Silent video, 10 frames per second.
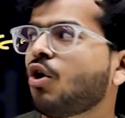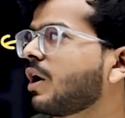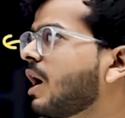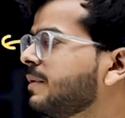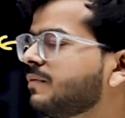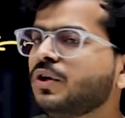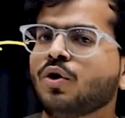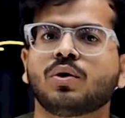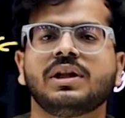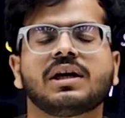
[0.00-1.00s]
और आप इस
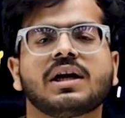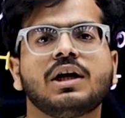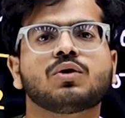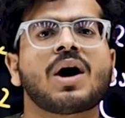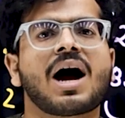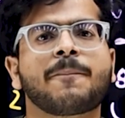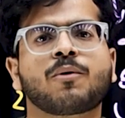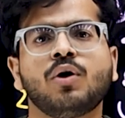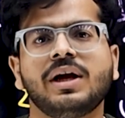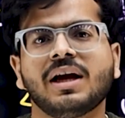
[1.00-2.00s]
वीडियो को देख रहे हैं तो आपको